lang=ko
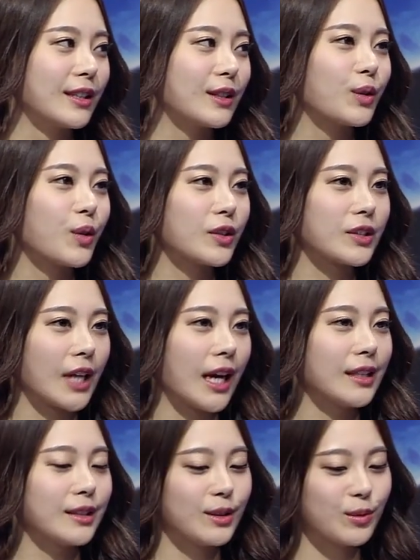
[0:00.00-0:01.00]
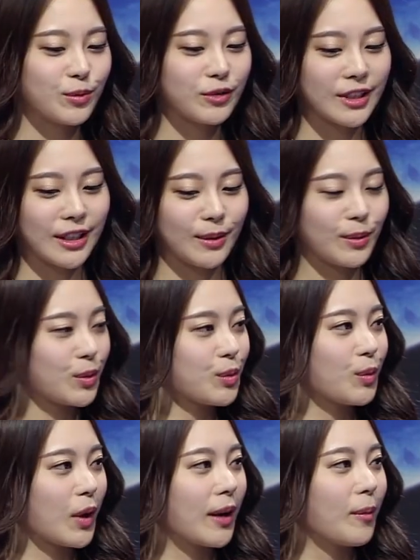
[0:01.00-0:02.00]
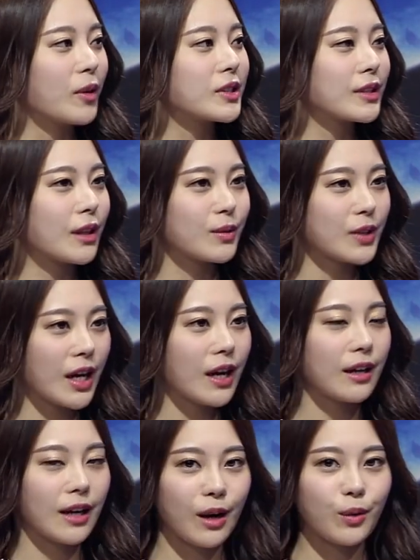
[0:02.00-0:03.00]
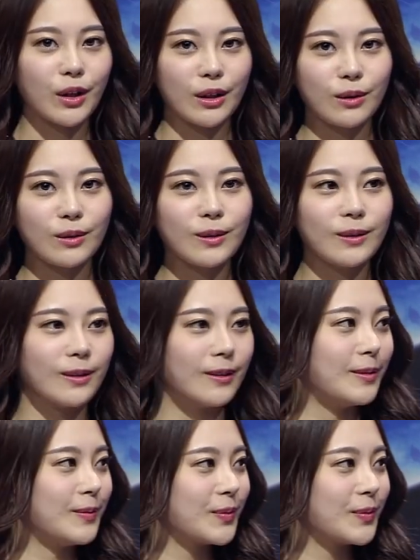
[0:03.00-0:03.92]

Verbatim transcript: 그거를 잘하시는 분이 좀 되게 멋있다고 생각을 하고 있고.